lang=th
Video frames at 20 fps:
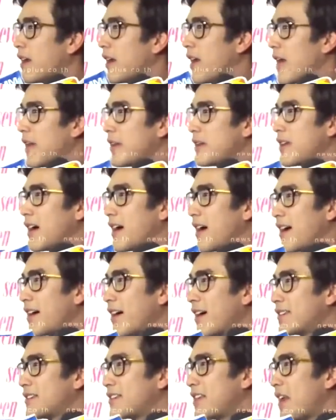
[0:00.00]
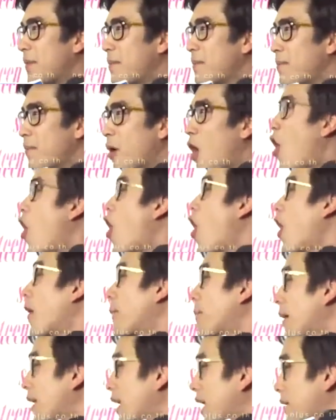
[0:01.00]
เล่นเอ่อเจ็ตบอร์
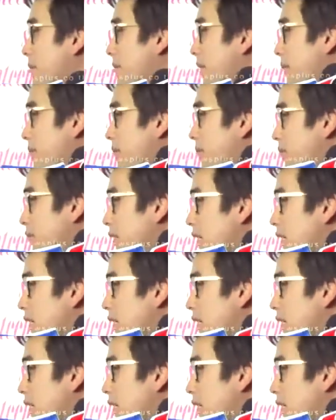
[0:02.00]
ด ไปเล่นแบบ